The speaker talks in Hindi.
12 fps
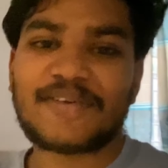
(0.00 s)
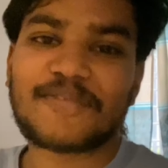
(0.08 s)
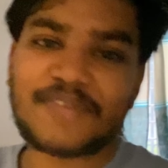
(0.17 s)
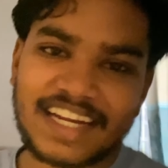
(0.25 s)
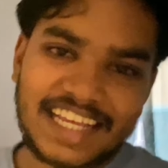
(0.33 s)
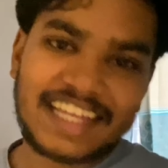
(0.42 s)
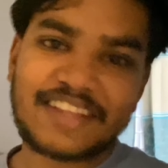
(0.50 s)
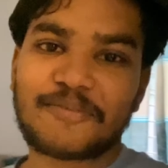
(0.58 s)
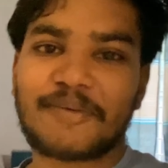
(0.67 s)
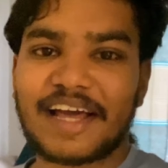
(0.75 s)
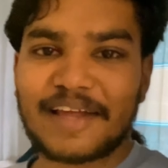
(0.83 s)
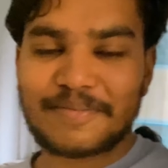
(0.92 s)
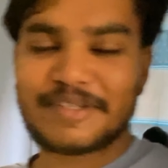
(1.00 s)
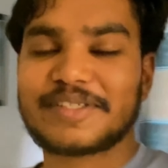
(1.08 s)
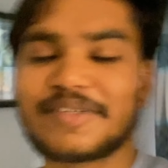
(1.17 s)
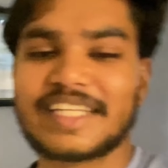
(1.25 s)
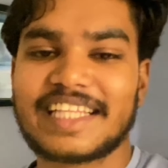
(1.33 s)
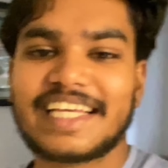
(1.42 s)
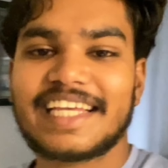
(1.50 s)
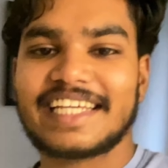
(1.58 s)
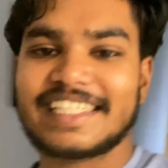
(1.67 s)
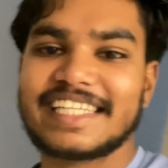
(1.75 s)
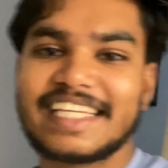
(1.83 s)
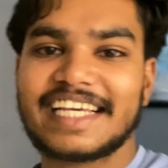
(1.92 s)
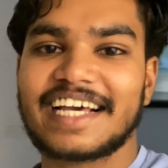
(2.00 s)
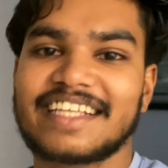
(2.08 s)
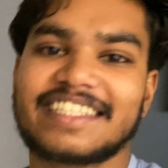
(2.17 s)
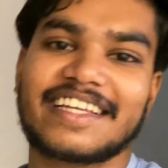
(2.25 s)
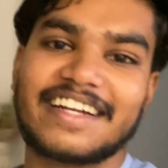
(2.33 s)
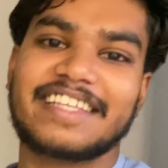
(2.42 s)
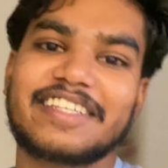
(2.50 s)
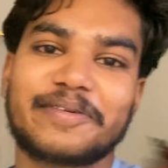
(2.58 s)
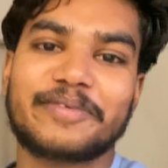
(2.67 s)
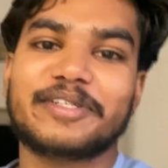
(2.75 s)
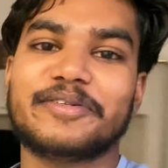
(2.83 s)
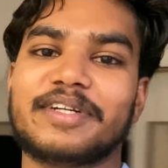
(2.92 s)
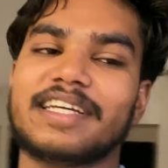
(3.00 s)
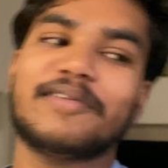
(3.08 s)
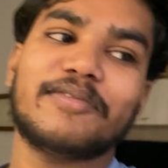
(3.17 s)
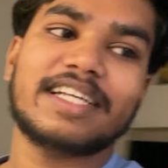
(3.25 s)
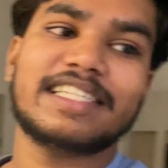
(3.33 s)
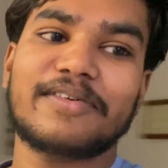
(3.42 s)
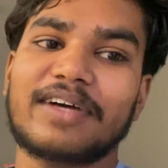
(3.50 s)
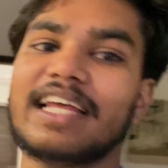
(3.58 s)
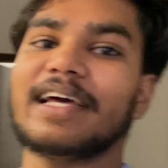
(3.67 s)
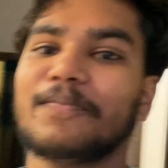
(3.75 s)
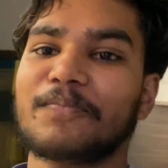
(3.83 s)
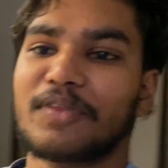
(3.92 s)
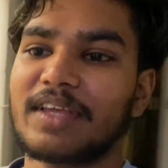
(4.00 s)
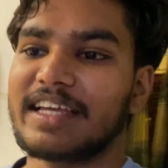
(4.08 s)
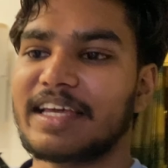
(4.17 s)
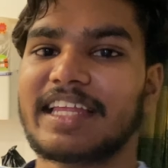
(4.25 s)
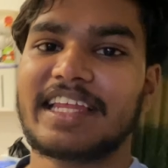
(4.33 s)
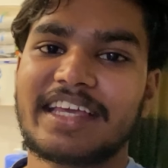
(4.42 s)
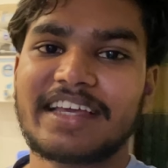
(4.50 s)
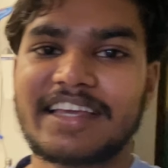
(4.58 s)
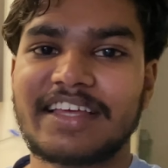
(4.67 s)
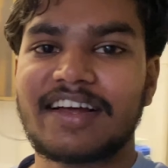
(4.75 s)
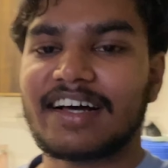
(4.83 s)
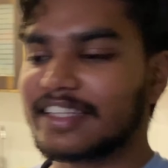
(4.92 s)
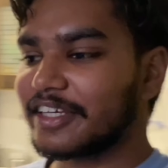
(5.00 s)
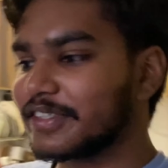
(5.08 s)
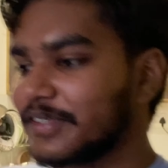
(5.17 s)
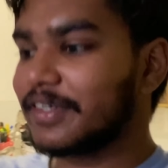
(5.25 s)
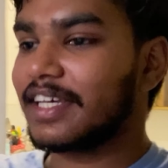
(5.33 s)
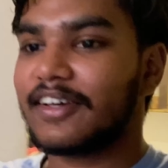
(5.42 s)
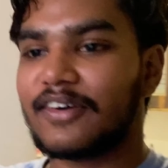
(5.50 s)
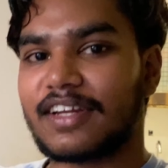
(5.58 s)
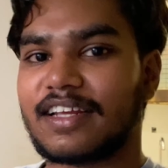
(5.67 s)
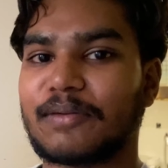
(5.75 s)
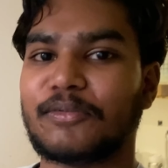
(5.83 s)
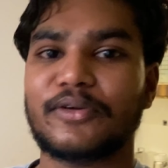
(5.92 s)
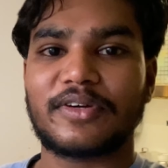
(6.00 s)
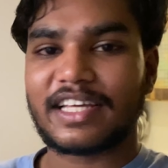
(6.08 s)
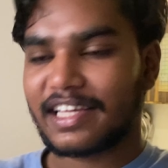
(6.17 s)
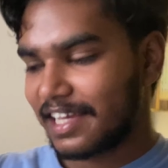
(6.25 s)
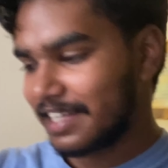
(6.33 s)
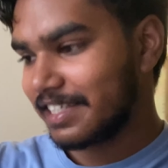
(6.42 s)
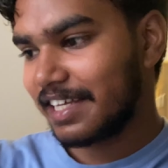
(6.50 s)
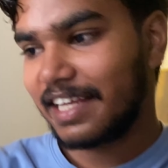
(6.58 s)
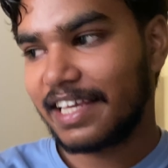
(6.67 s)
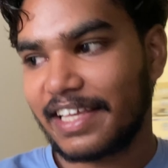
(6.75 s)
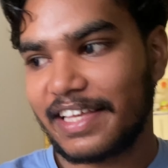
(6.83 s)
पर ये दोपहर में सोए थे इसीलिए आज साढ़े छः बजे उठे हैं वैसा वाला है ये नहीं है कि रात के सोए हैं और अभी उठे हैं ऐसा नहीं